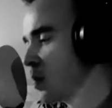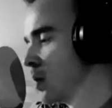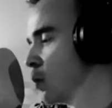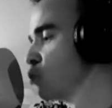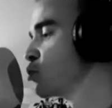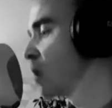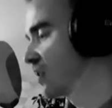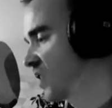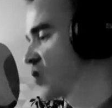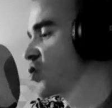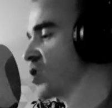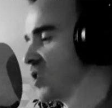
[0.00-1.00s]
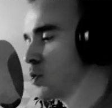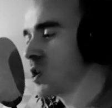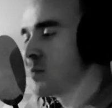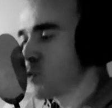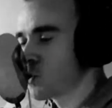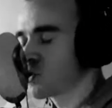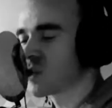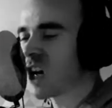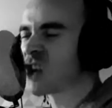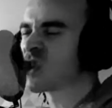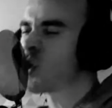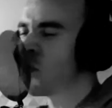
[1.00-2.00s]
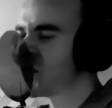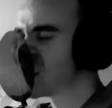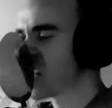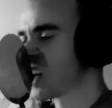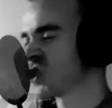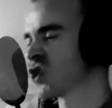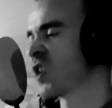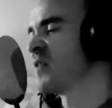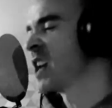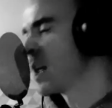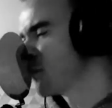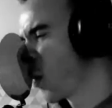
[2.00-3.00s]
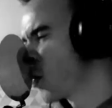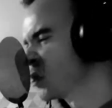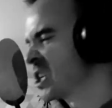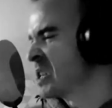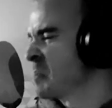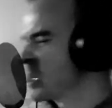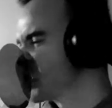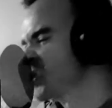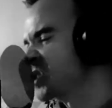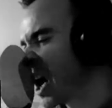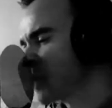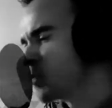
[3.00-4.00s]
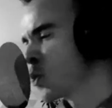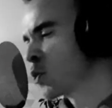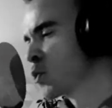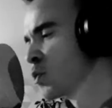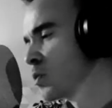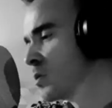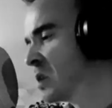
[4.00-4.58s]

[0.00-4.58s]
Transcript: Tu l'as taché d'échymose, craché au visage, chez vilaine prose, espèce de sale morue.